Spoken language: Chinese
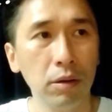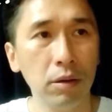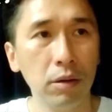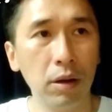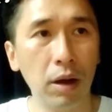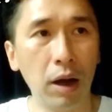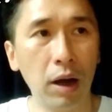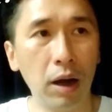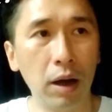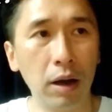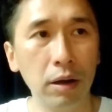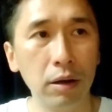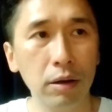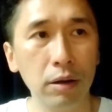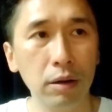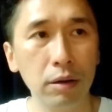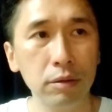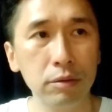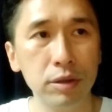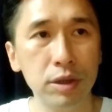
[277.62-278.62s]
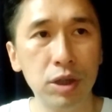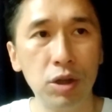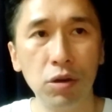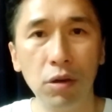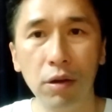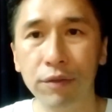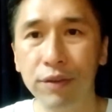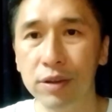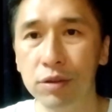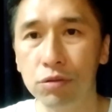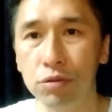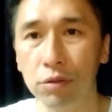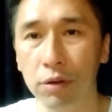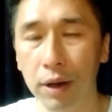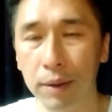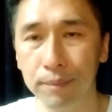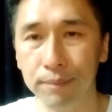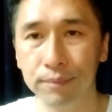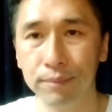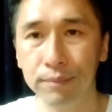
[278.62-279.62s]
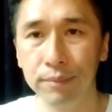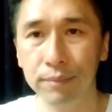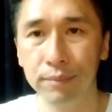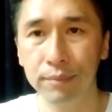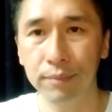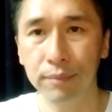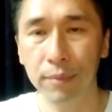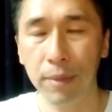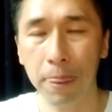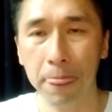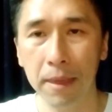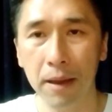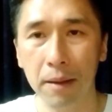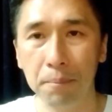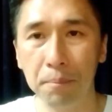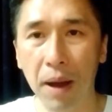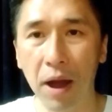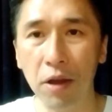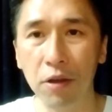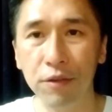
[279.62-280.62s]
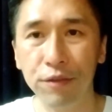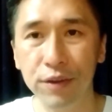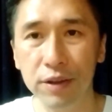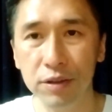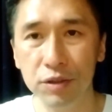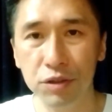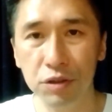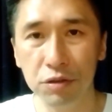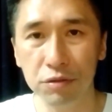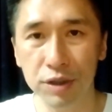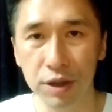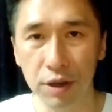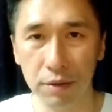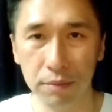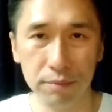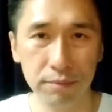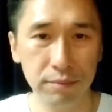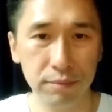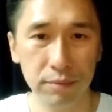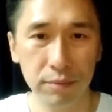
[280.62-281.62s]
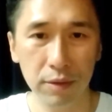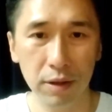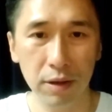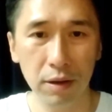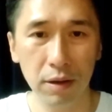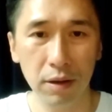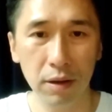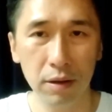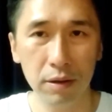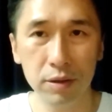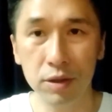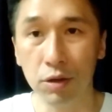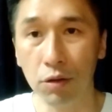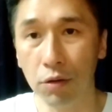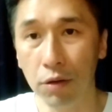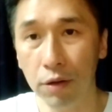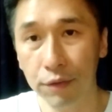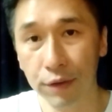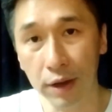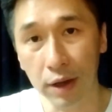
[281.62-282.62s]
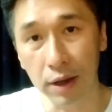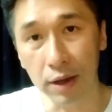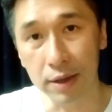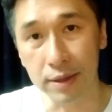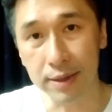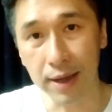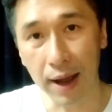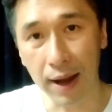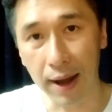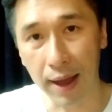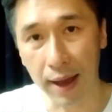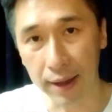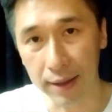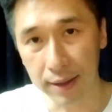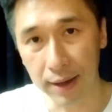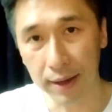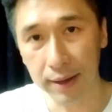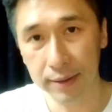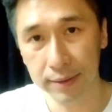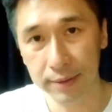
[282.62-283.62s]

呃，七月份输了，八月份休息。 九月份可以再来的，